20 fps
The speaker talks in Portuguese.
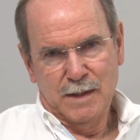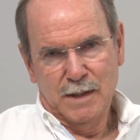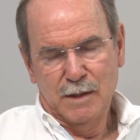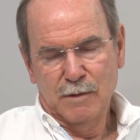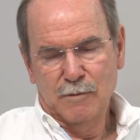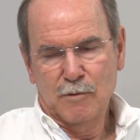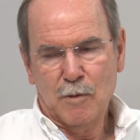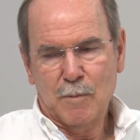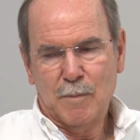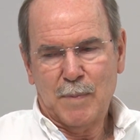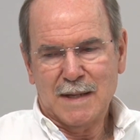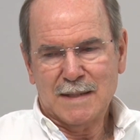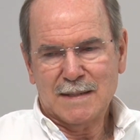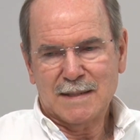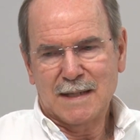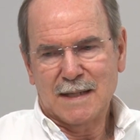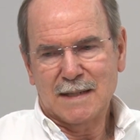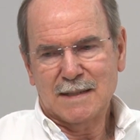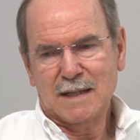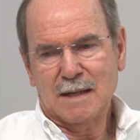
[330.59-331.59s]
eu vou
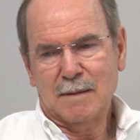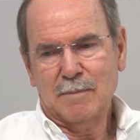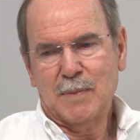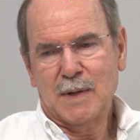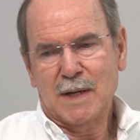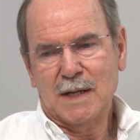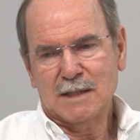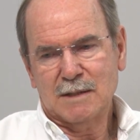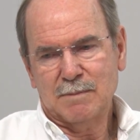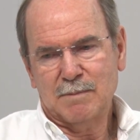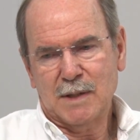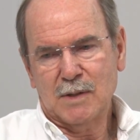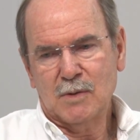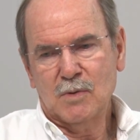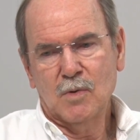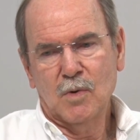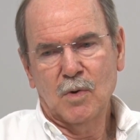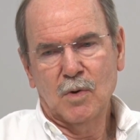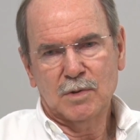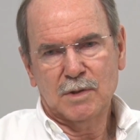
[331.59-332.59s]
passar essa paz para
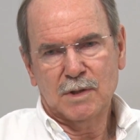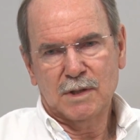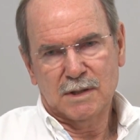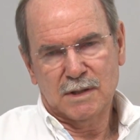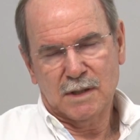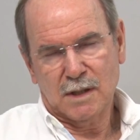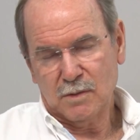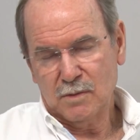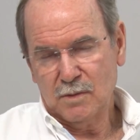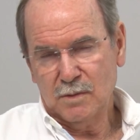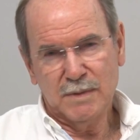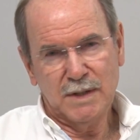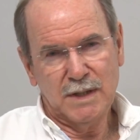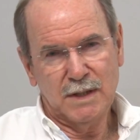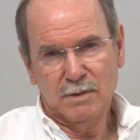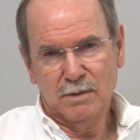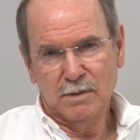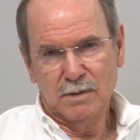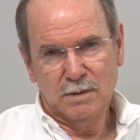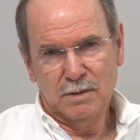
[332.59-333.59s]
o outro que está
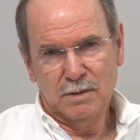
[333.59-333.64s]
comigo.